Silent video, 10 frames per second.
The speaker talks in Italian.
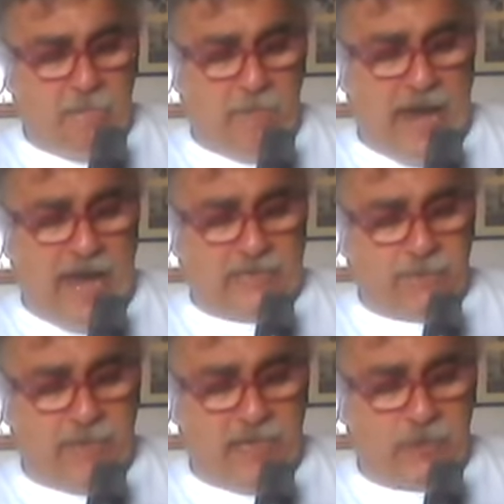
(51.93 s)
ma
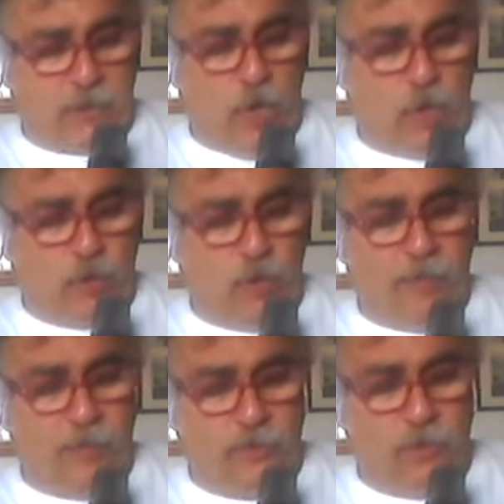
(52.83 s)
aspettò
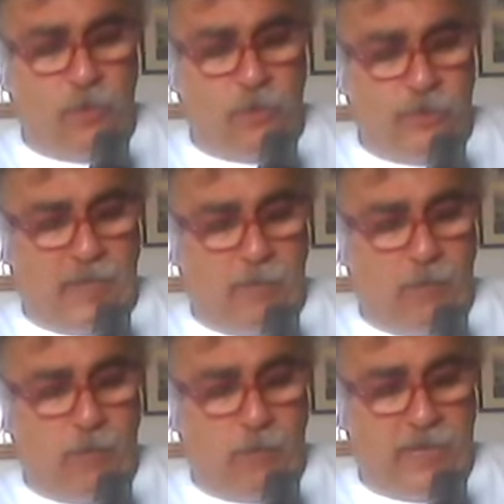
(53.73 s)
come un dono
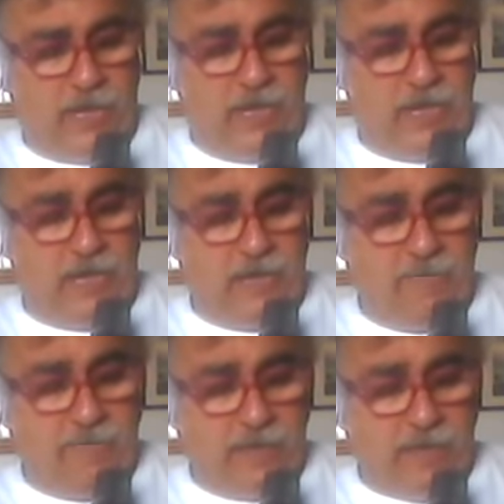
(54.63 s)
d'amore